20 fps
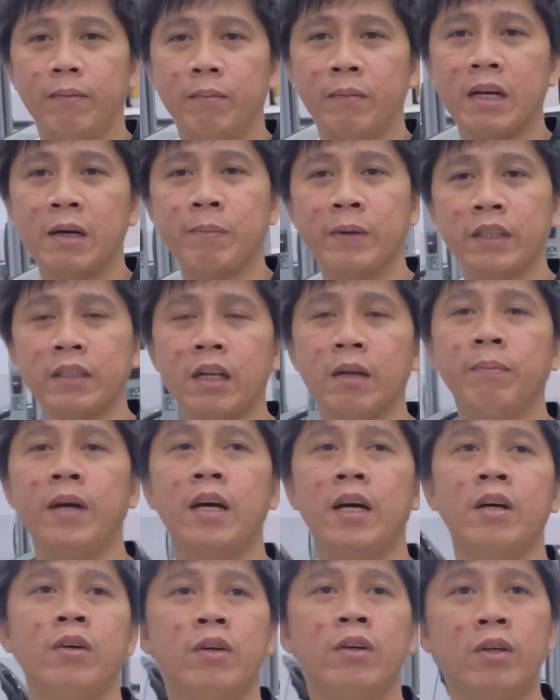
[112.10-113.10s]

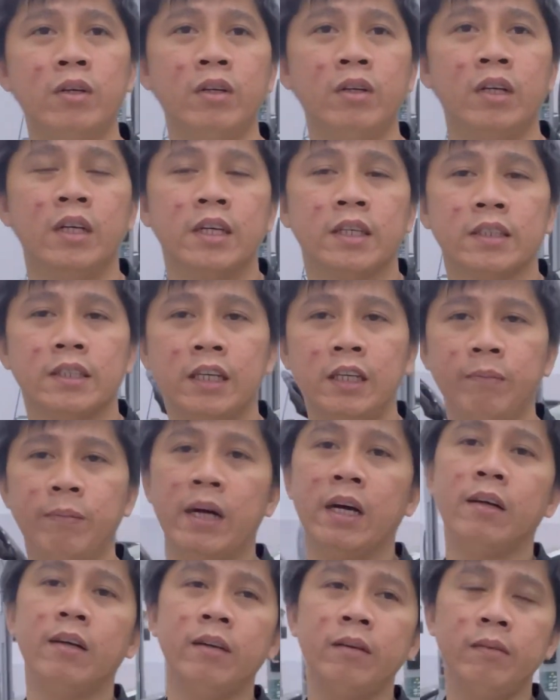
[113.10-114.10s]
makapagtrabaho sa
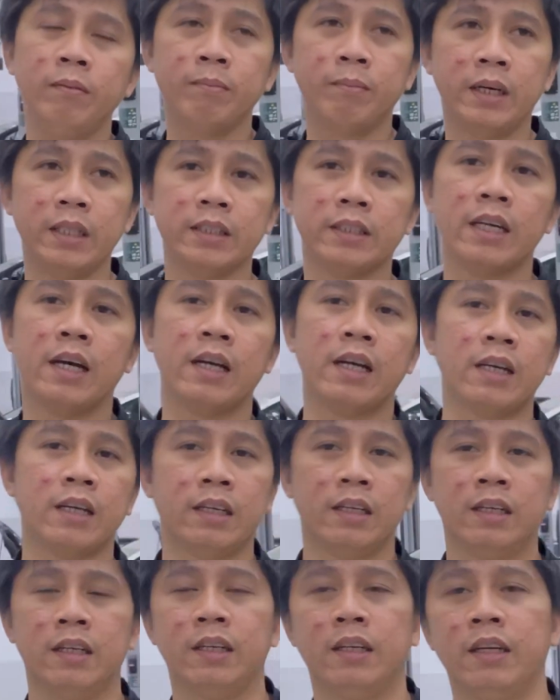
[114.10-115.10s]
ibang bansa.
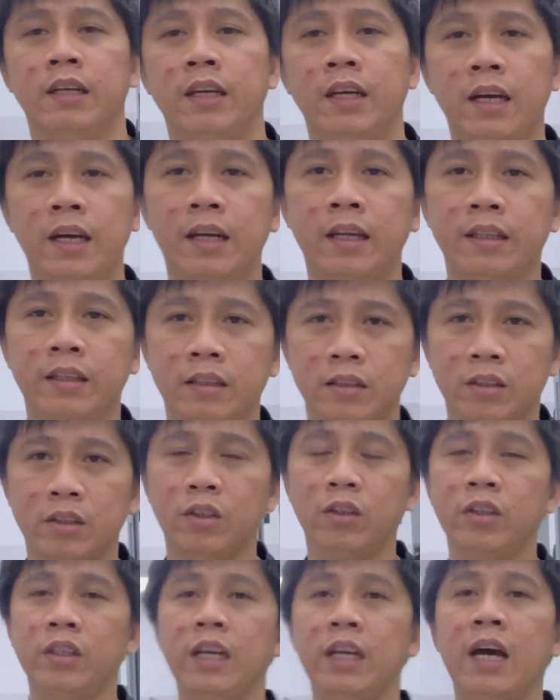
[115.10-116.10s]
Ayan.
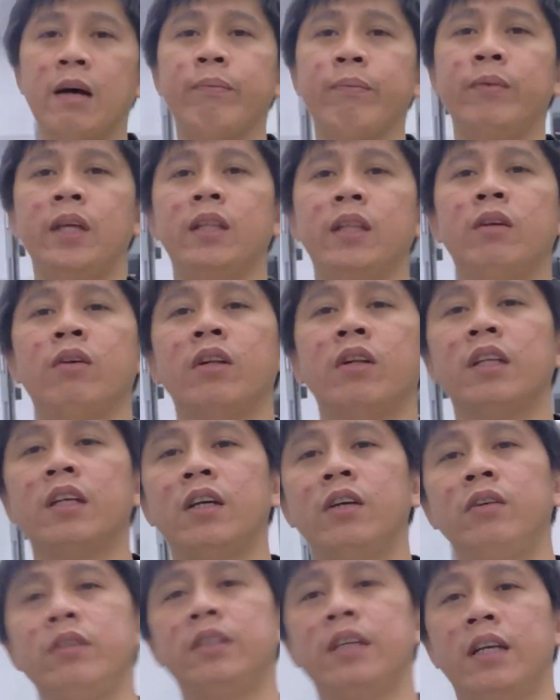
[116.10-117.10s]
So, i-update ko rin
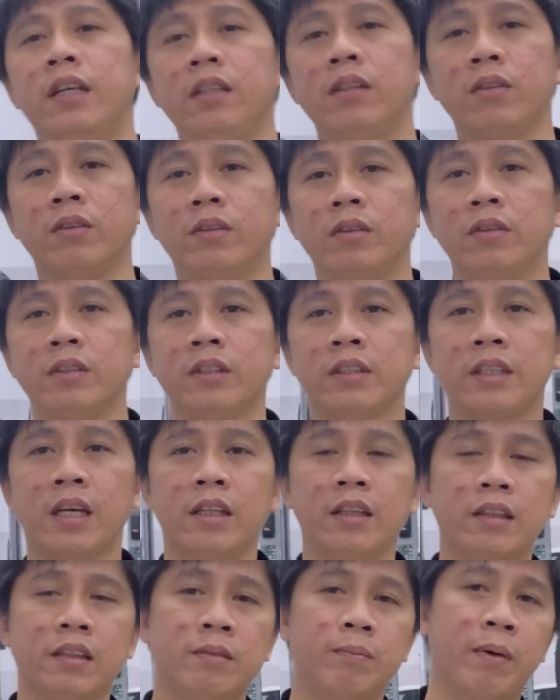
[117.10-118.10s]
kayo dyan kung
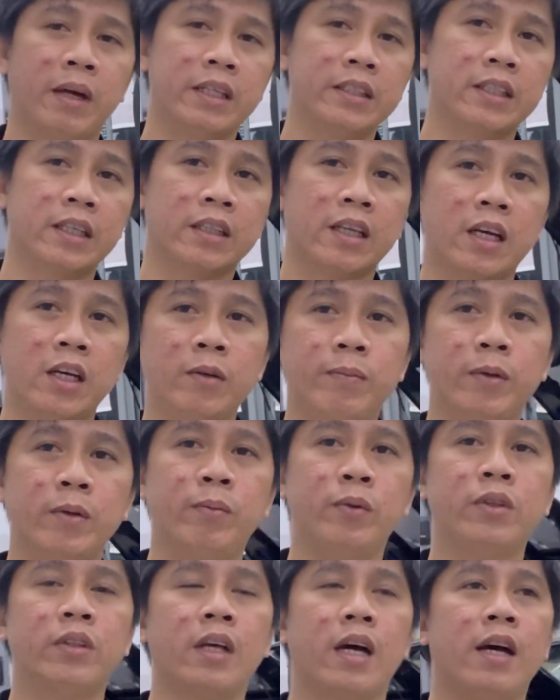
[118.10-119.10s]
saan bansa tayo
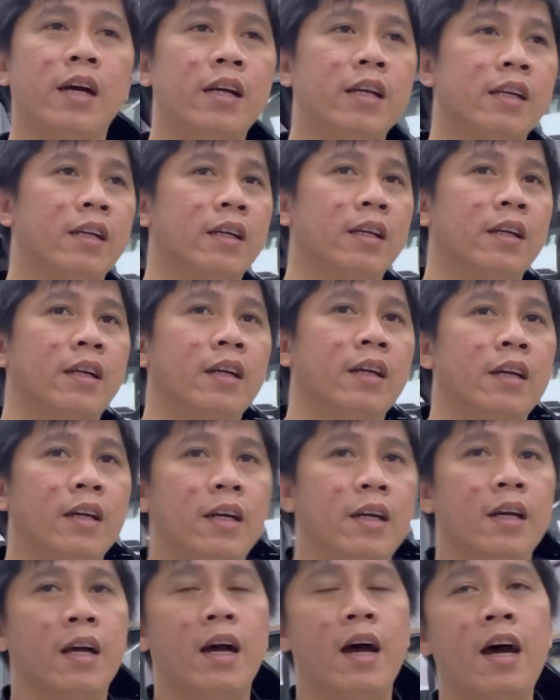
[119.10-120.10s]
pupunta
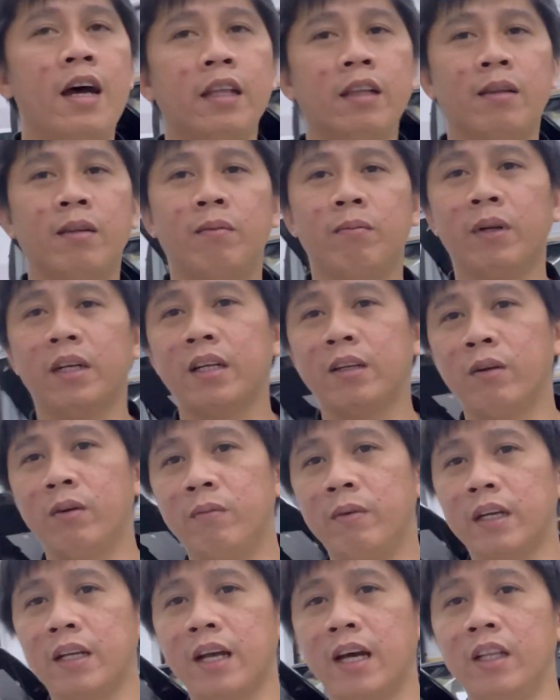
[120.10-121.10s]
at mag kung
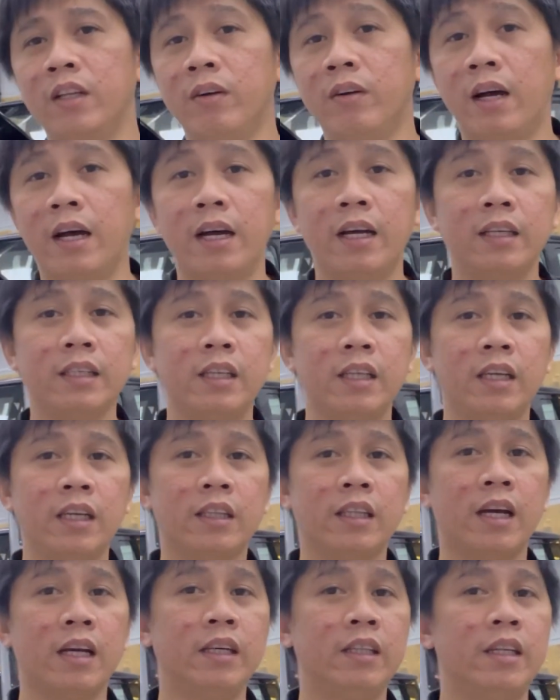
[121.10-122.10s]
magkano ang
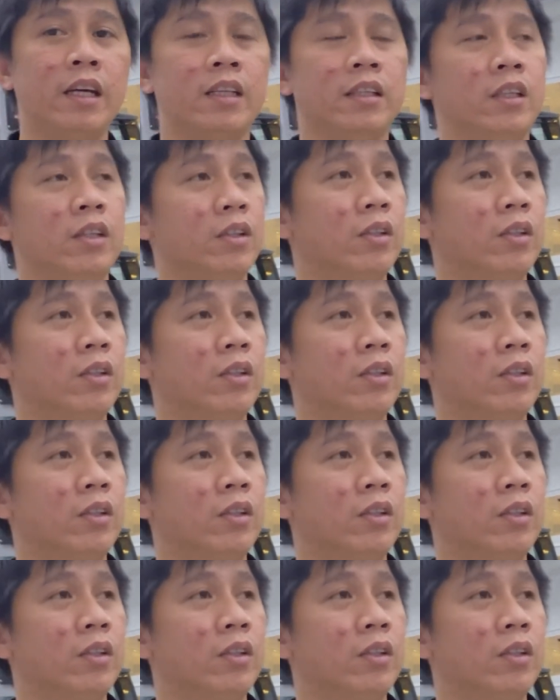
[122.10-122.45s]
kikitain natin